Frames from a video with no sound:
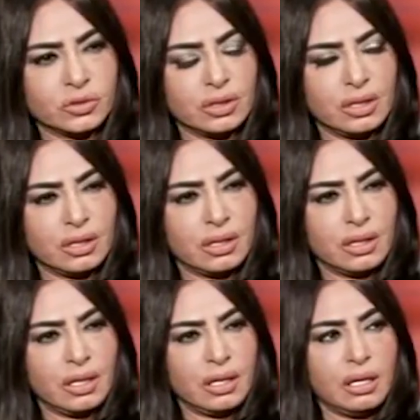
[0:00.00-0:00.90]
غلط
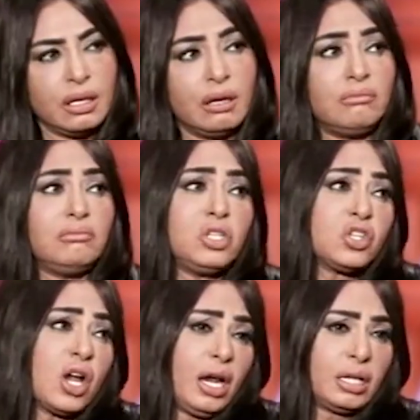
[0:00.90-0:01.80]

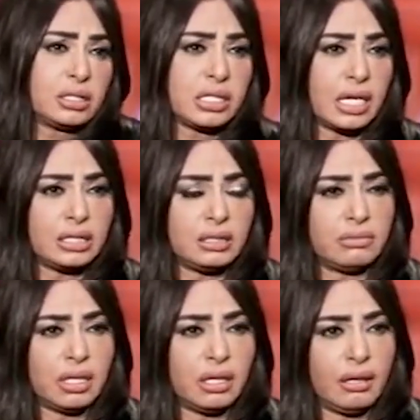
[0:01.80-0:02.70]
مش غلط يعني
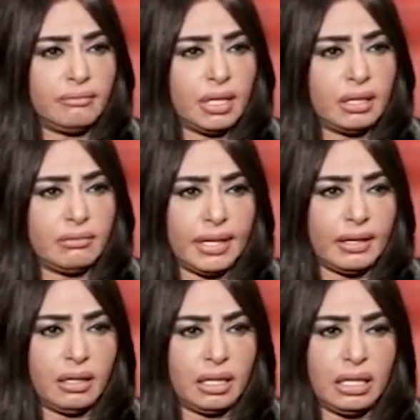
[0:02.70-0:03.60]
ما ما
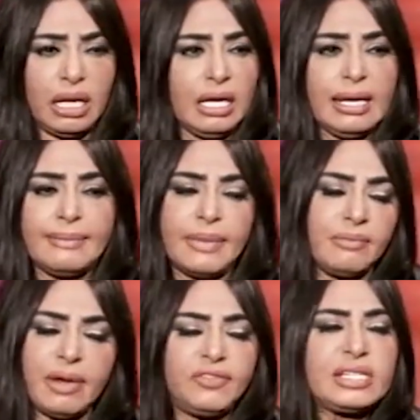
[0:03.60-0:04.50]
ما أنا
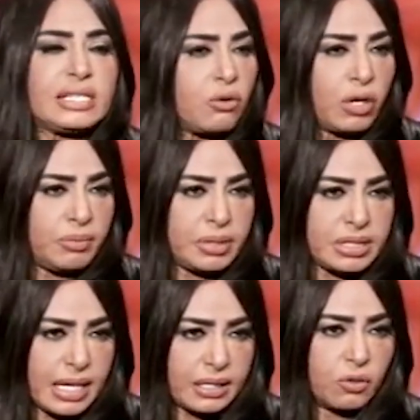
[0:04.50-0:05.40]
ما فيش
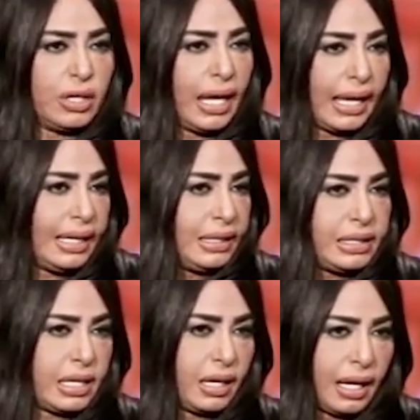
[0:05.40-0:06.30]
ثوابت يعني كل حاله
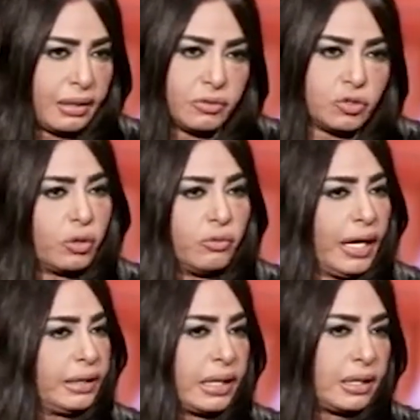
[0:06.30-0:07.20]
ليها حاجه ممكن
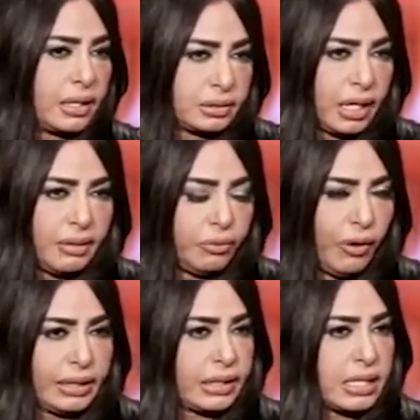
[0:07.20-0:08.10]
واحده تحب
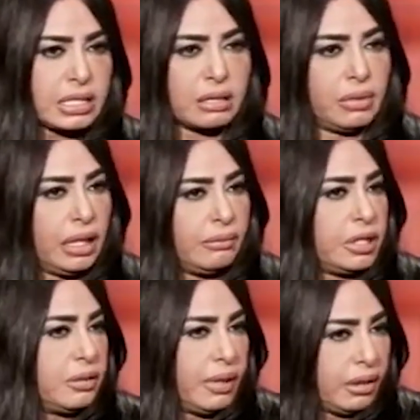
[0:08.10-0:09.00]
واحد اصغر منها
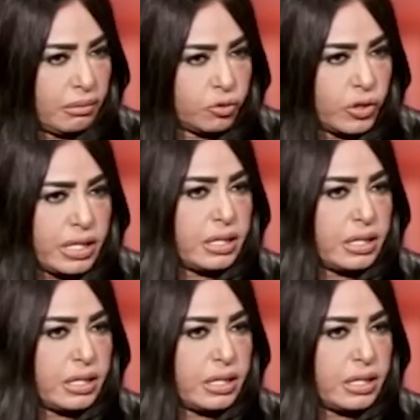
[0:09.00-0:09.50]
بيبقى منا...